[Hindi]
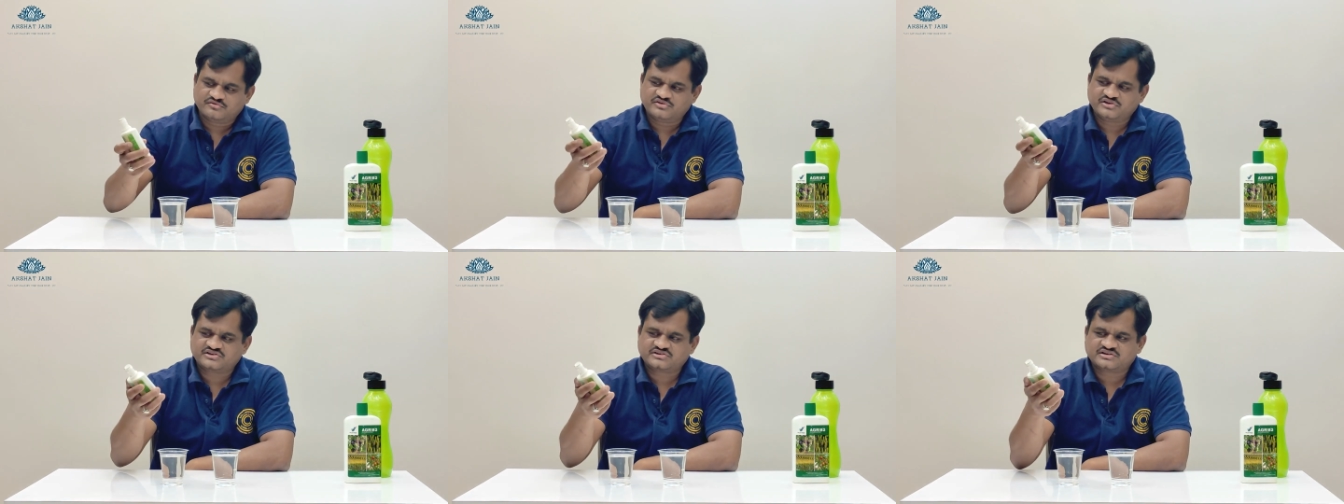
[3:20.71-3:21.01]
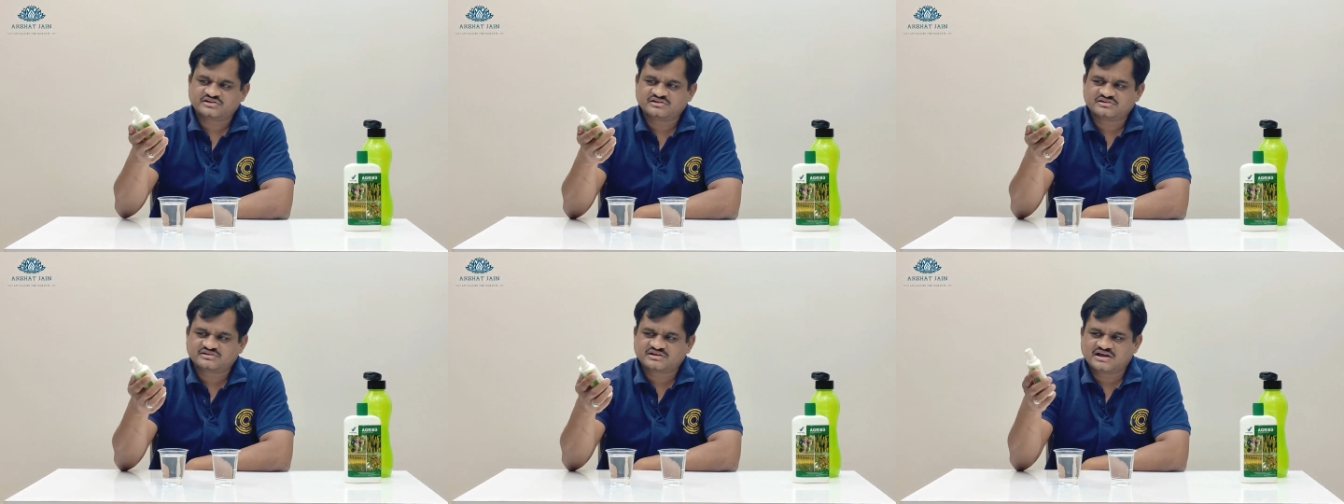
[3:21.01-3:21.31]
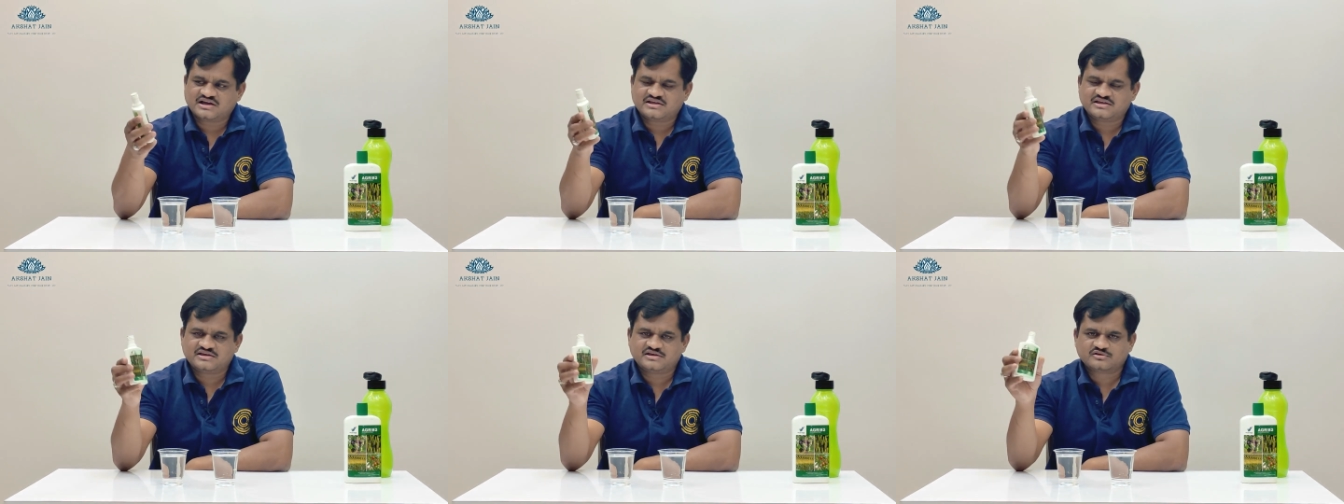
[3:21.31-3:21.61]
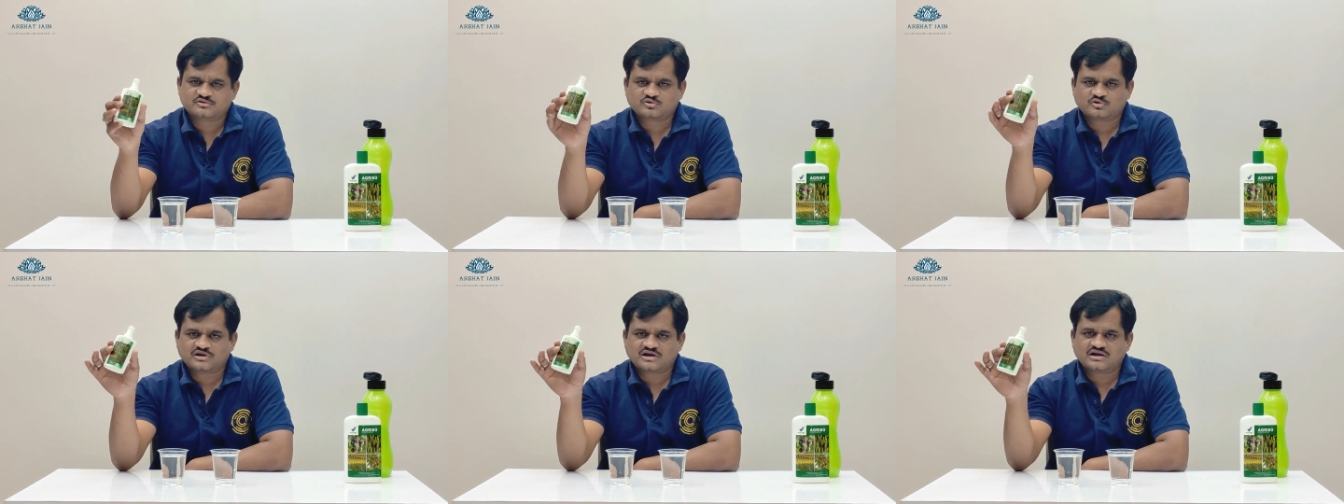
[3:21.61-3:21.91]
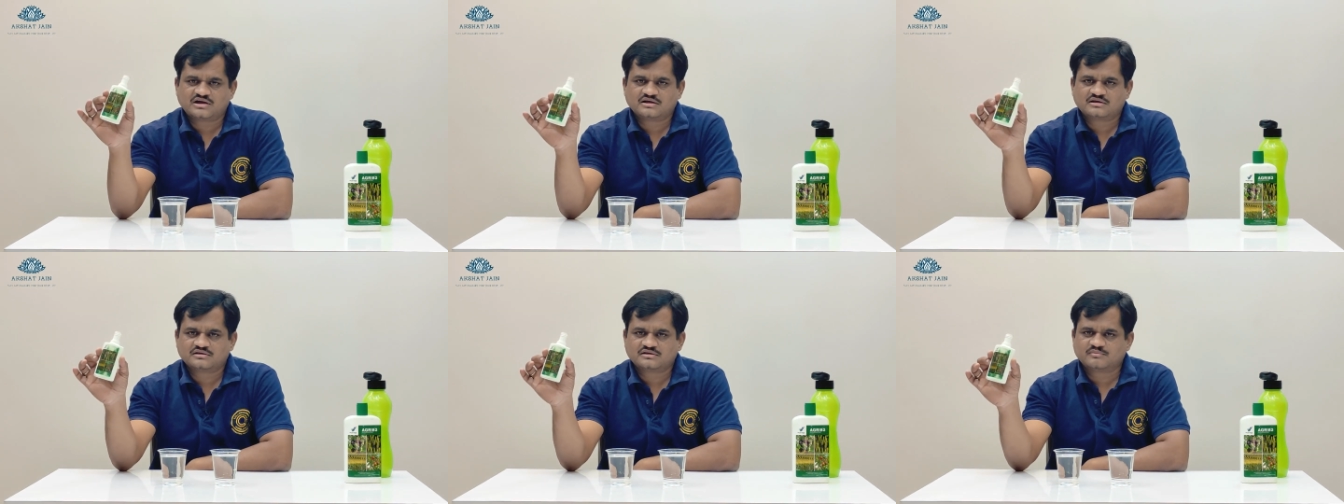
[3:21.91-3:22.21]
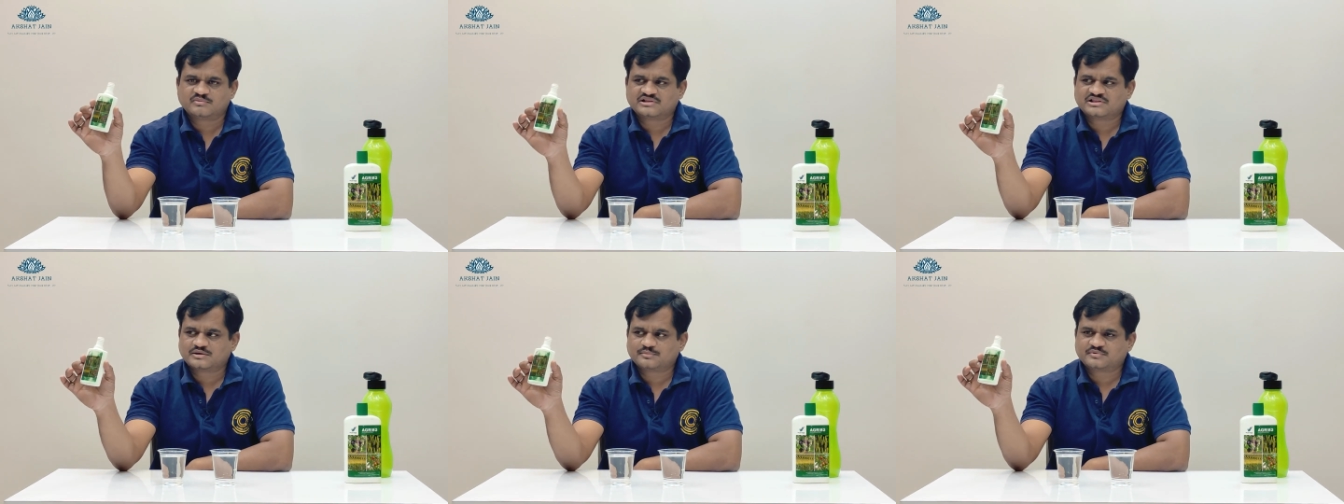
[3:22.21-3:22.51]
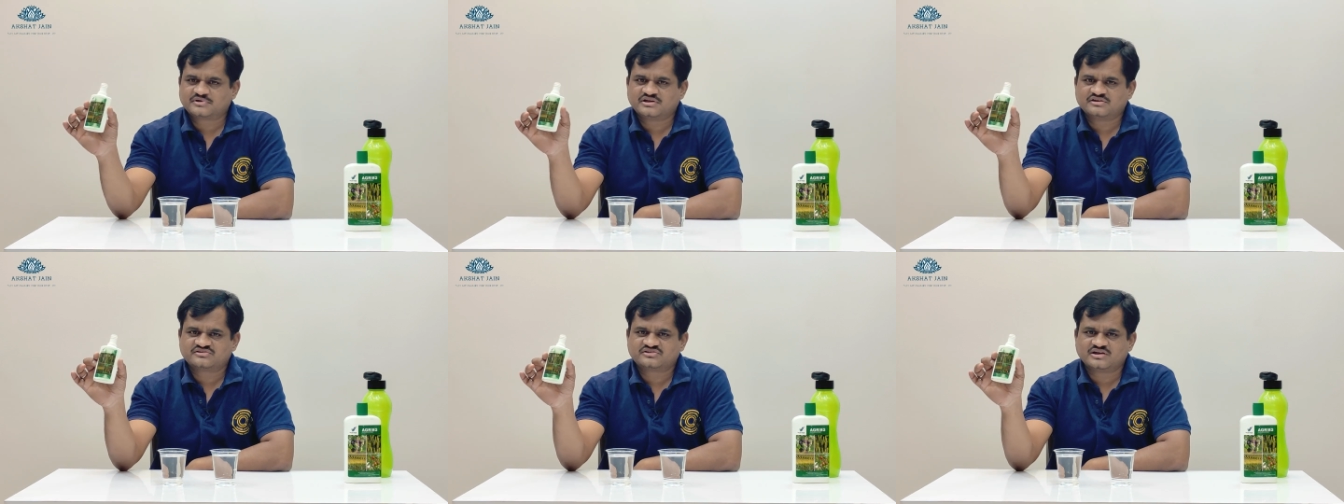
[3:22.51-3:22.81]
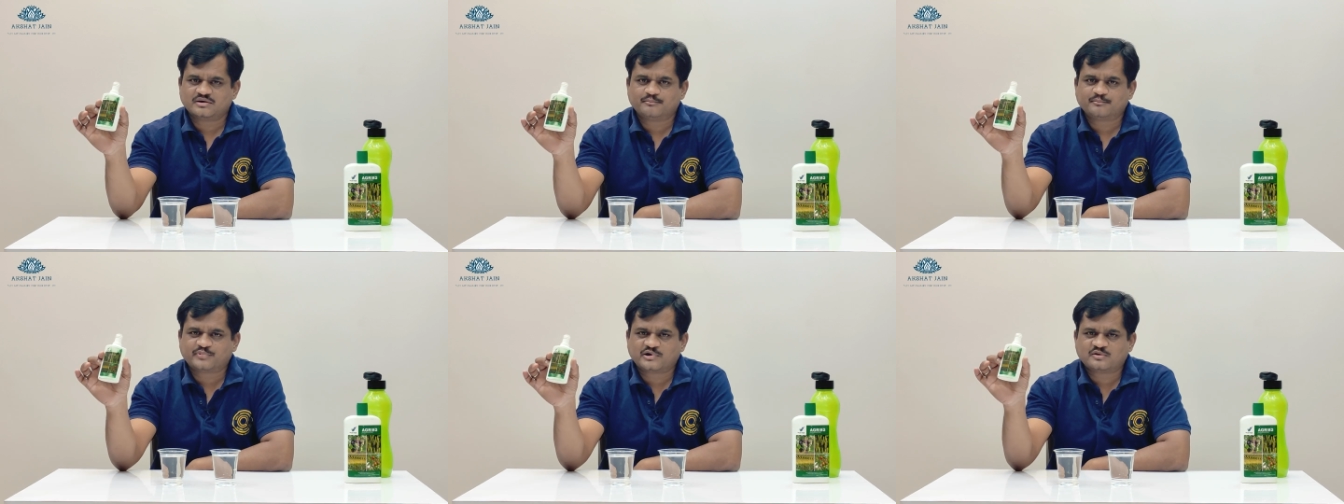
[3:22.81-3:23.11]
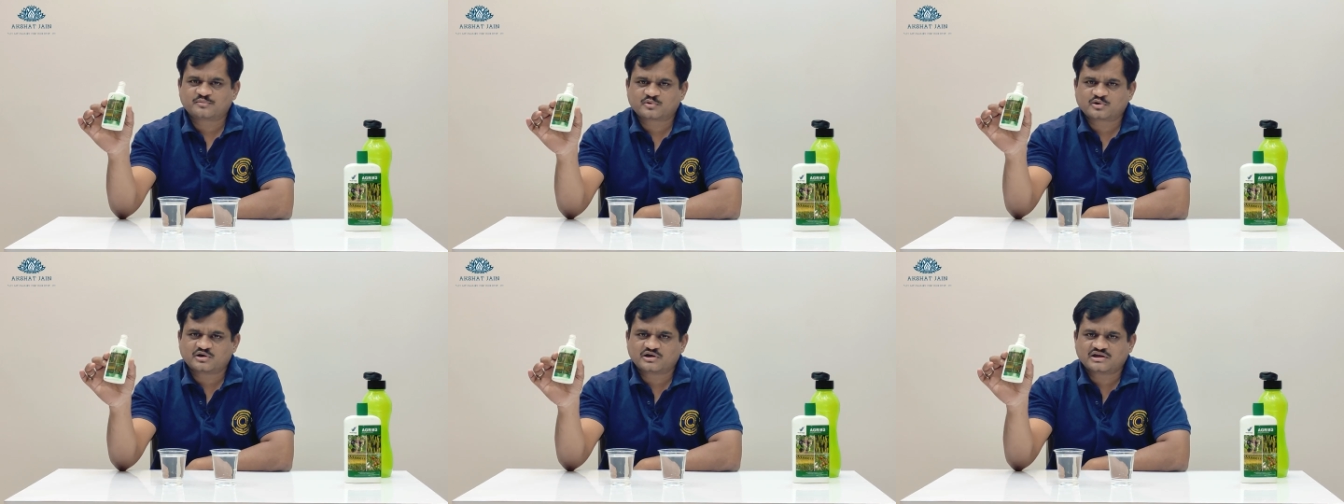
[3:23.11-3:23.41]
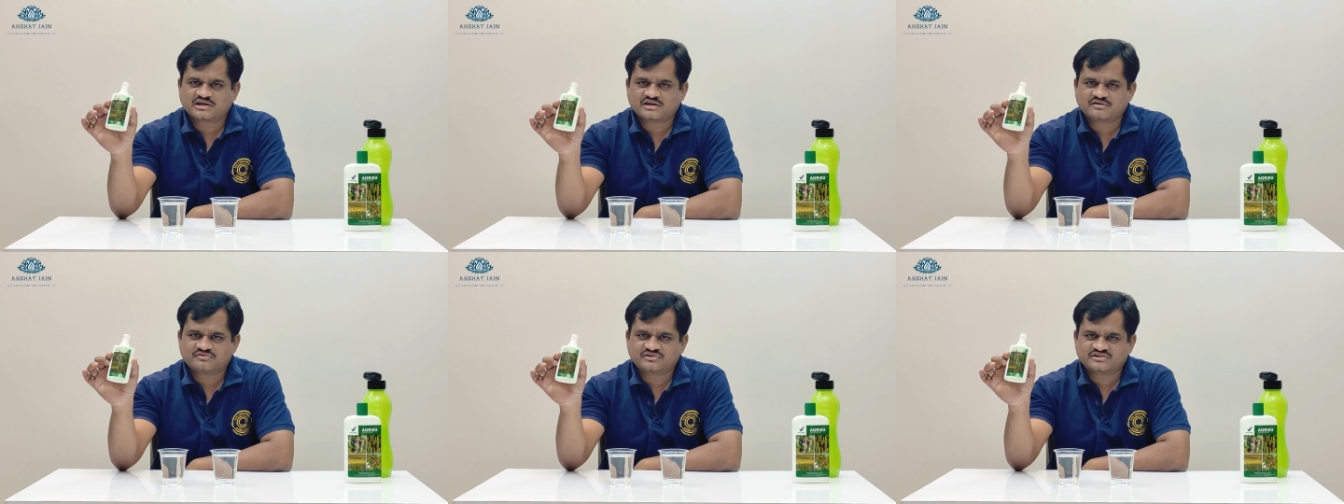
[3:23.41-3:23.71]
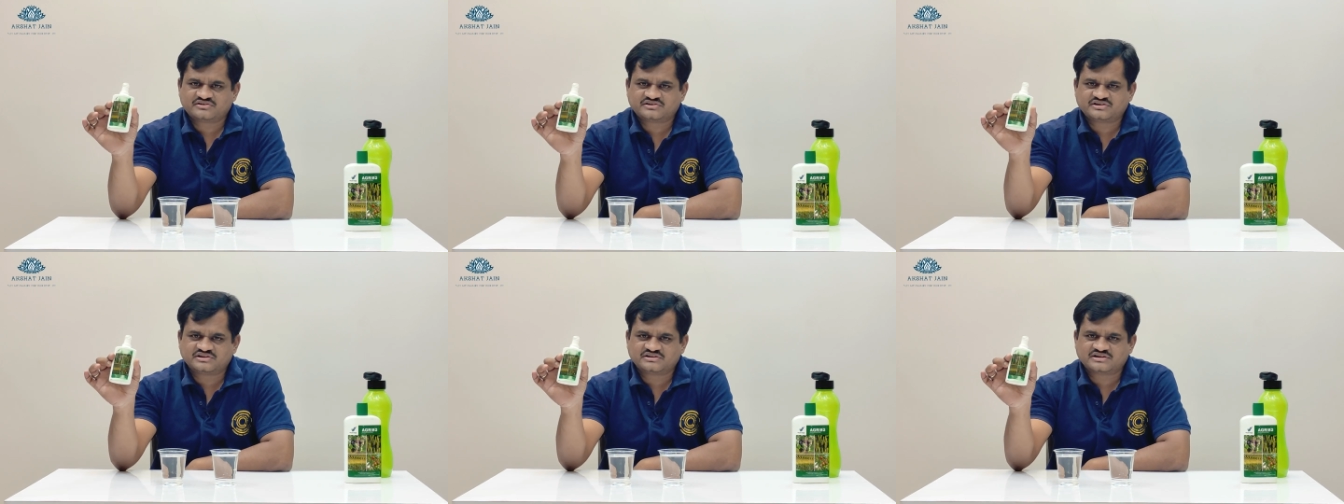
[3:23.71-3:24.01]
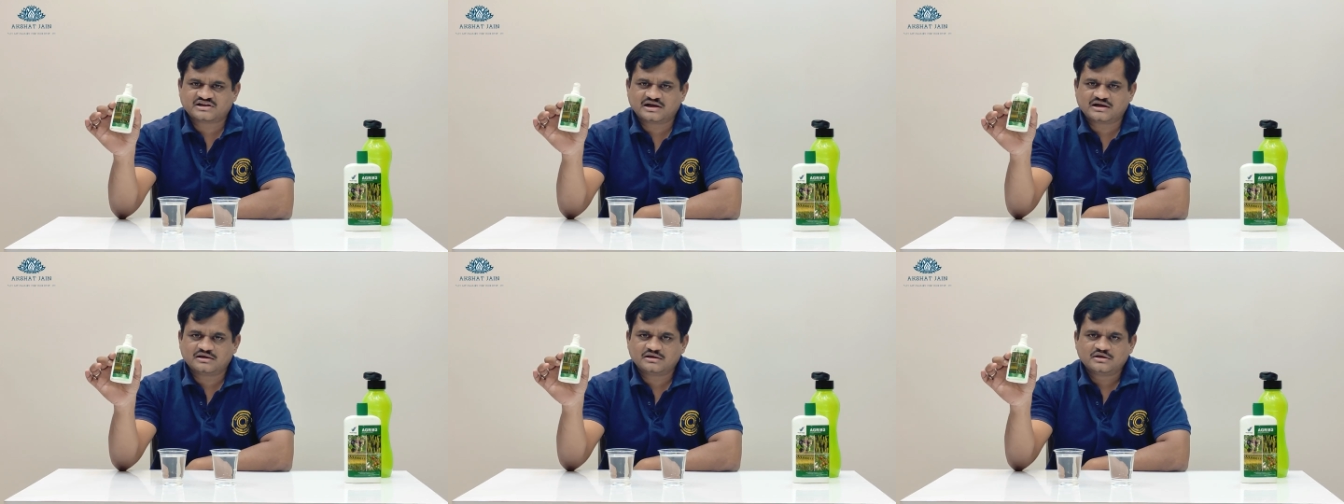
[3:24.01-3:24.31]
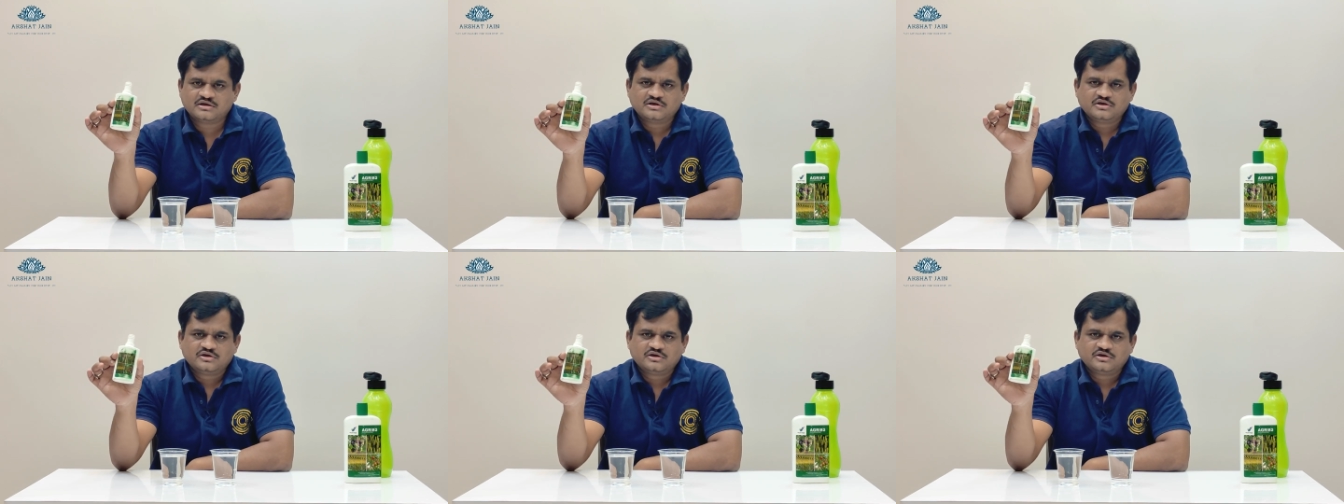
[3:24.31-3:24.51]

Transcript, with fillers: विस्ट्रीज का ये थोड़ा मतलब कि सैम्पल प्रोडक्ट है विस्ट्रीज का